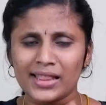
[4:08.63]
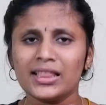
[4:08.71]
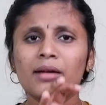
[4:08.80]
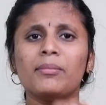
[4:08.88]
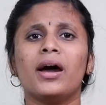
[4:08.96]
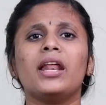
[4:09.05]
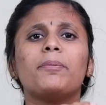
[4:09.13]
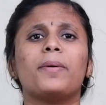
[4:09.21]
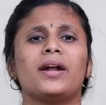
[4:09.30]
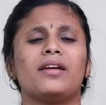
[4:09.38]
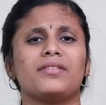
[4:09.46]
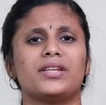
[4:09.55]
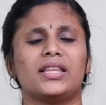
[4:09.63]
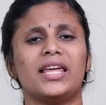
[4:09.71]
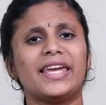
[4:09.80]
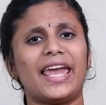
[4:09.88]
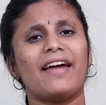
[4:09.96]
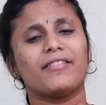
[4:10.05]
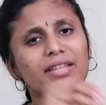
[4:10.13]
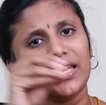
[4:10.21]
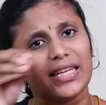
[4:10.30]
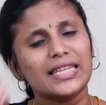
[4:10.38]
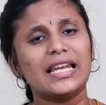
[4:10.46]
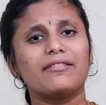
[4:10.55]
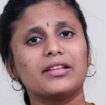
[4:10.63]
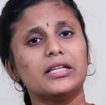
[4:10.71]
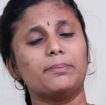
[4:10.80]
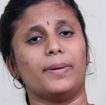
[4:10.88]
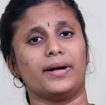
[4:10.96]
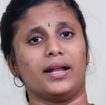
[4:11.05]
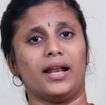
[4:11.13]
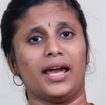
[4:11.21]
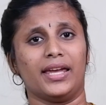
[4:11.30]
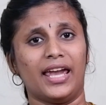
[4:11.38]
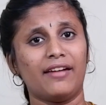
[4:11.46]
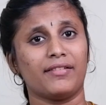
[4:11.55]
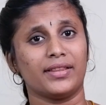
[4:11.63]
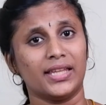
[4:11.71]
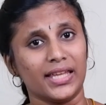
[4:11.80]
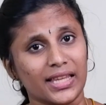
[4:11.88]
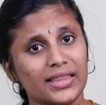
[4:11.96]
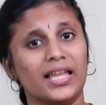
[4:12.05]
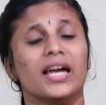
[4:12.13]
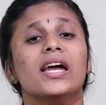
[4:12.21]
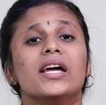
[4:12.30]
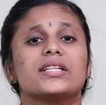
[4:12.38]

அந்த மாதிரி பண்ண விஷயத்த ஏன் வந்து இதுல வந்து பண்ணல ஏன் வந்து இந்த